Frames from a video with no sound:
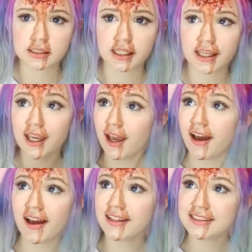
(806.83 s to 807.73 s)
sé.
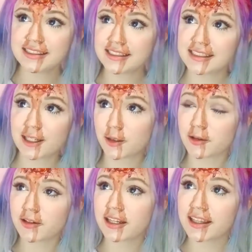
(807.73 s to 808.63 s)
Ay, sí, se le
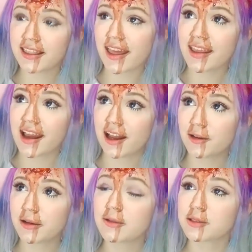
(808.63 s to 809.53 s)
ocurre una idea de
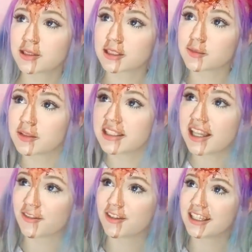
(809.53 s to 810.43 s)
Halloween justo después de
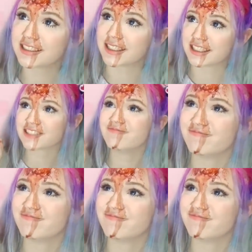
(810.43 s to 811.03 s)
las fiestas.